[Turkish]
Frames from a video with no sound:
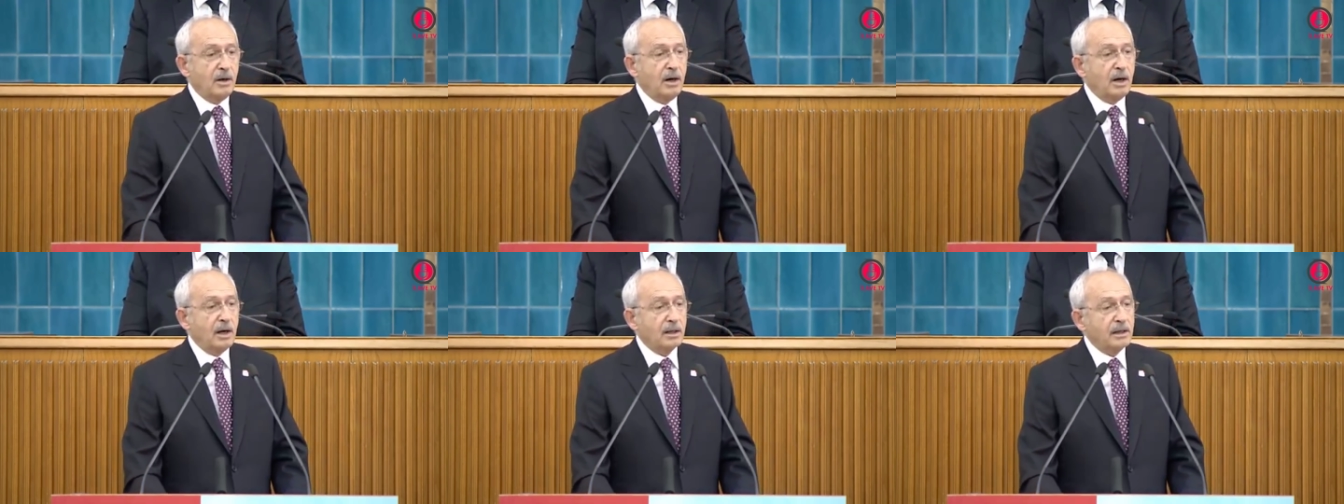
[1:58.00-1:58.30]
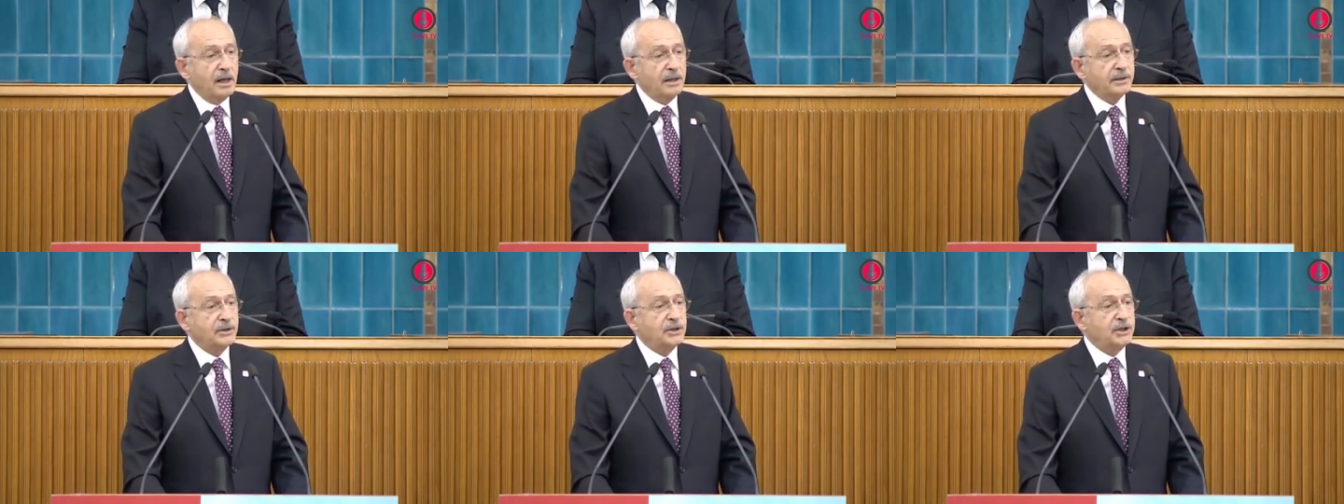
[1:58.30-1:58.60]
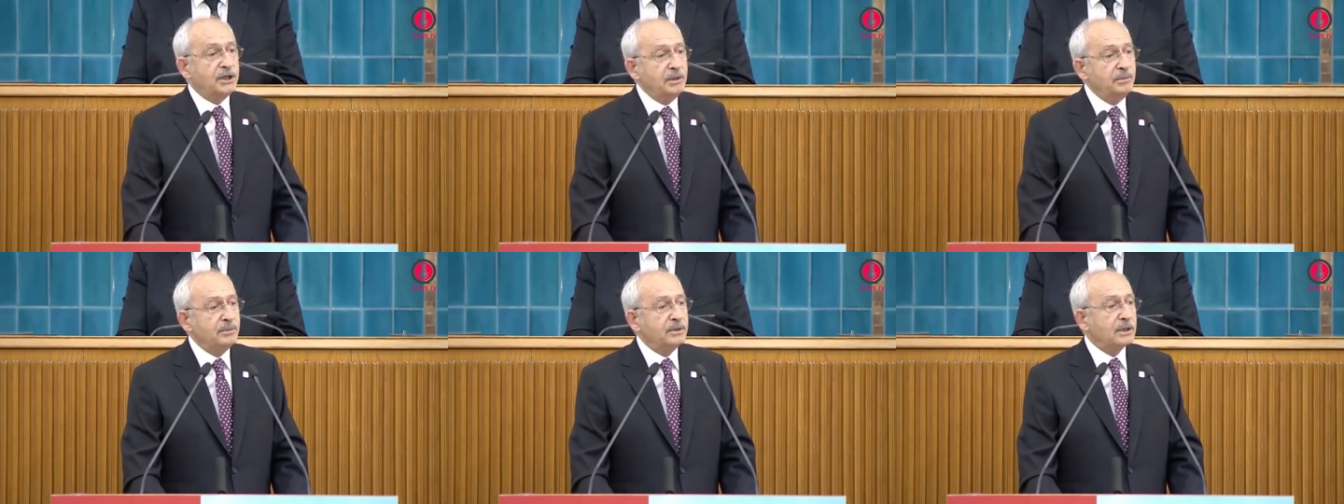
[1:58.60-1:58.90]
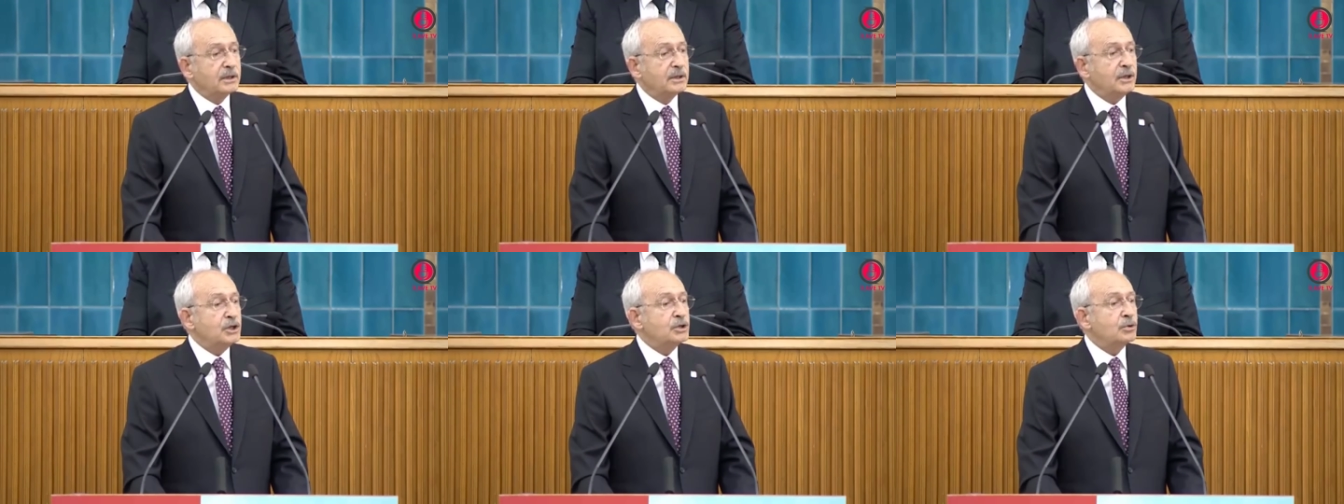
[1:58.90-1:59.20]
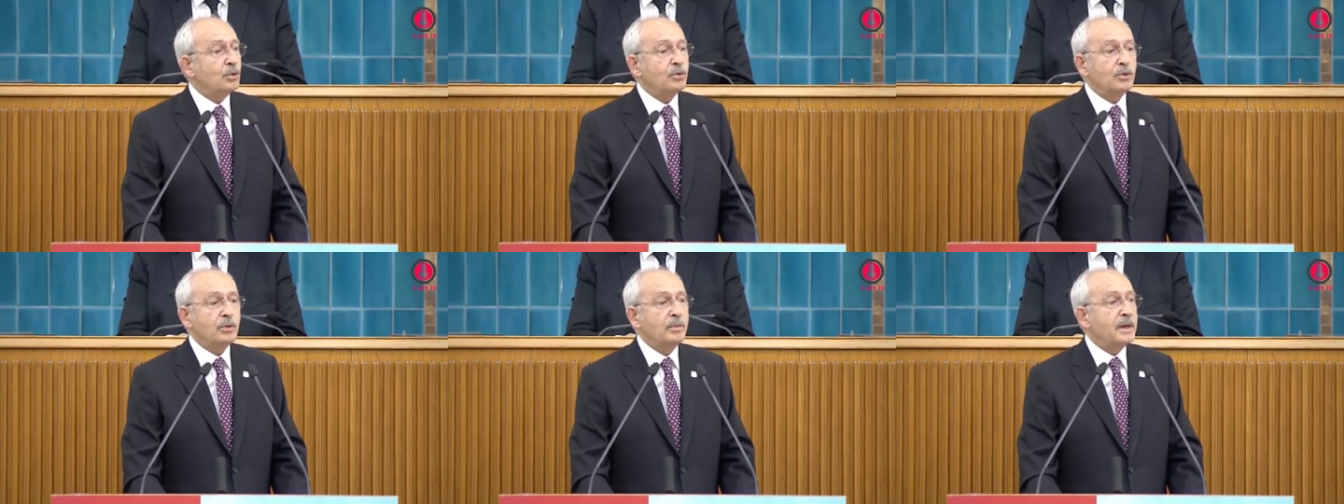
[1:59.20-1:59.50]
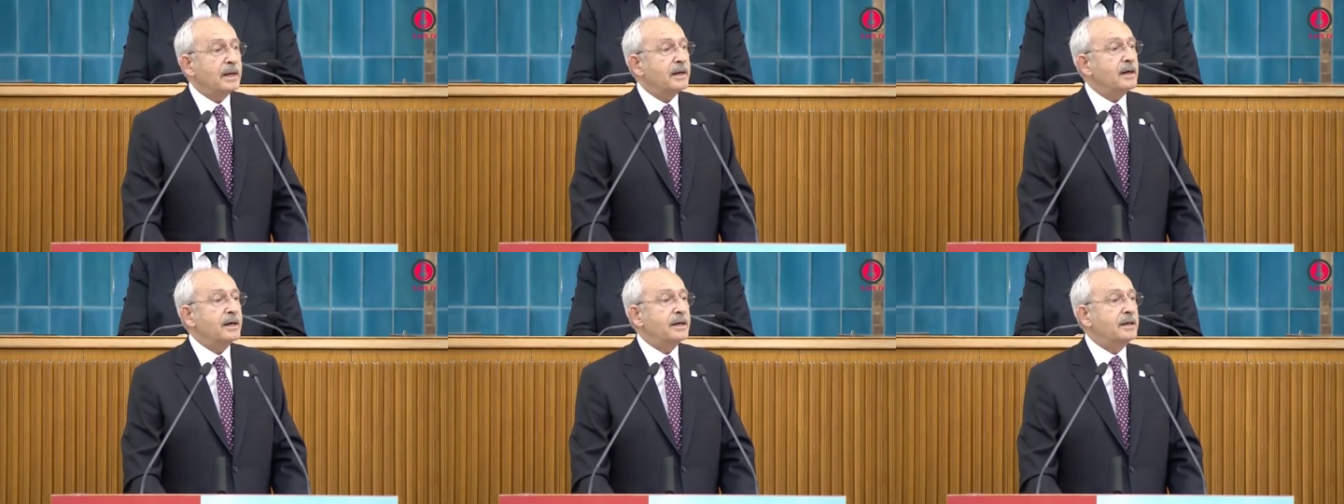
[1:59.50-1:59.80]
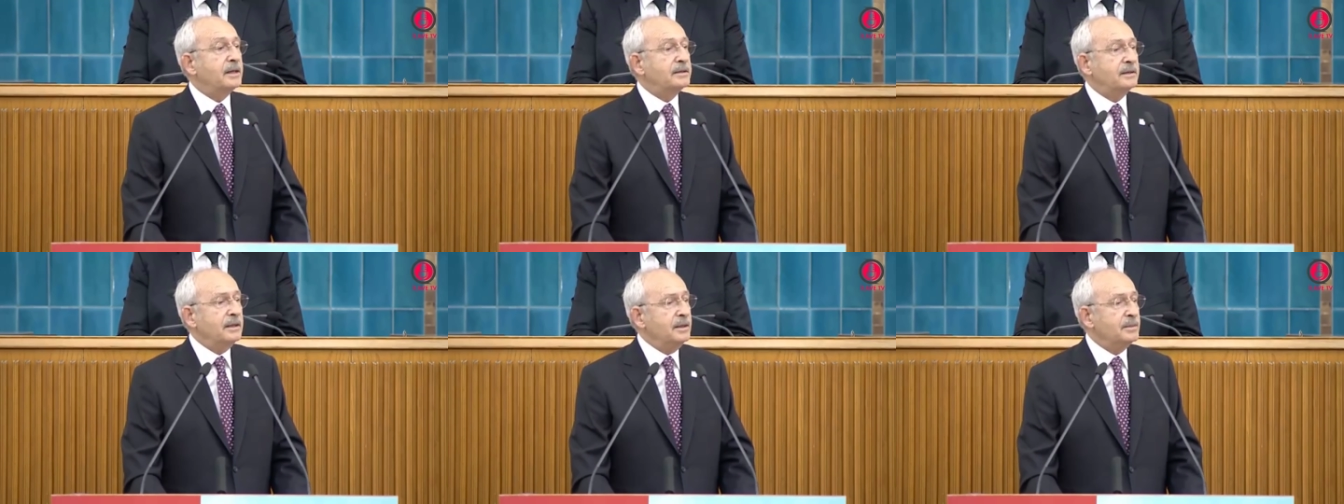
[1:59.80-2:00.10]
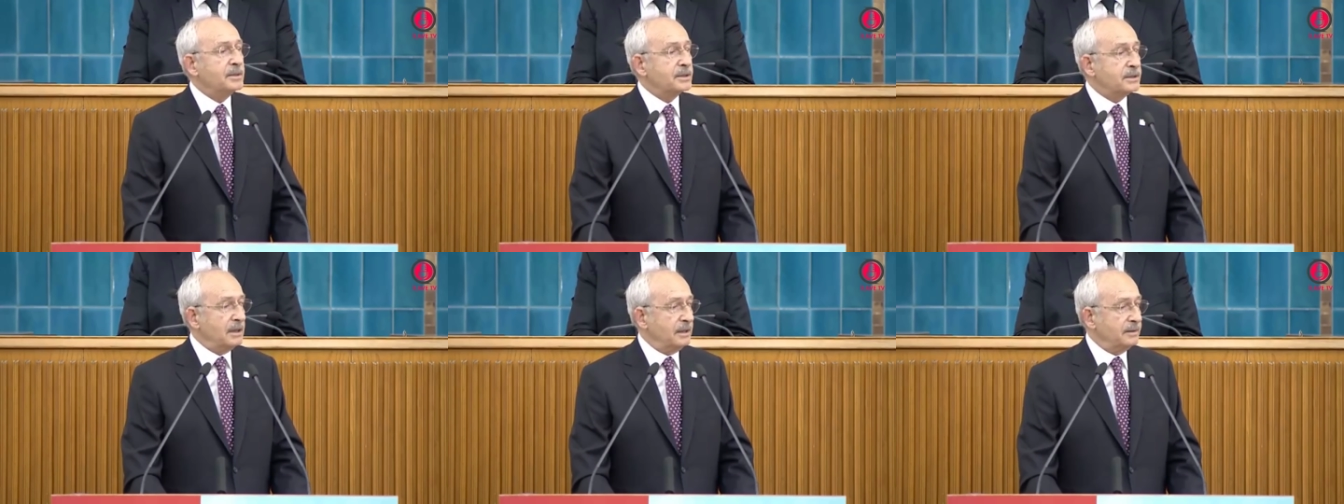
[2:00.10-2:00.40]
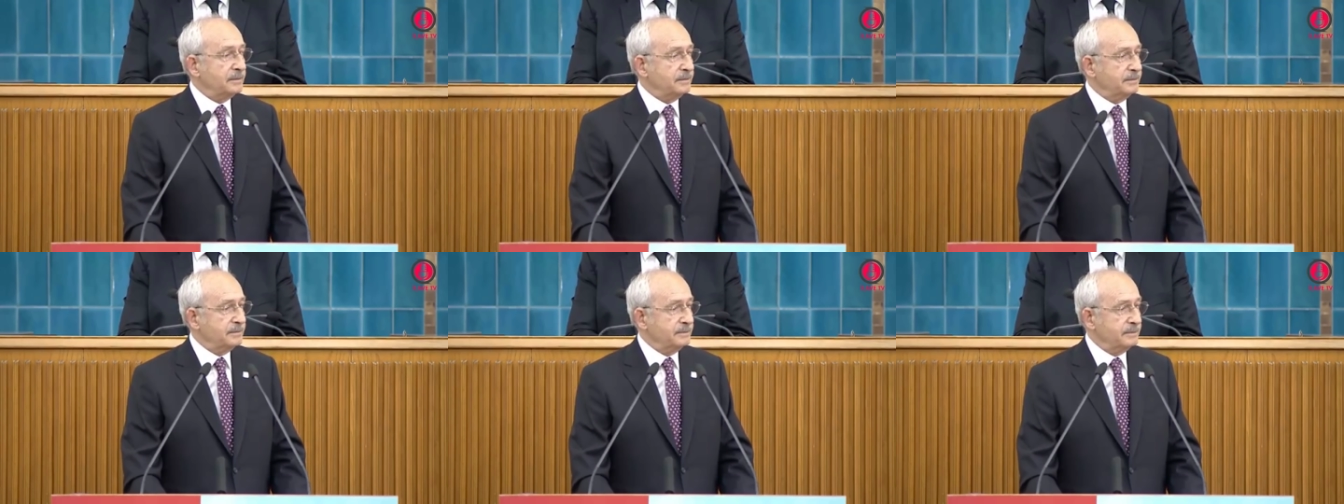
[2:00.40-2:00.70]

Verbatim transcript: alan kimdir hiç onu merak ettin mi sen?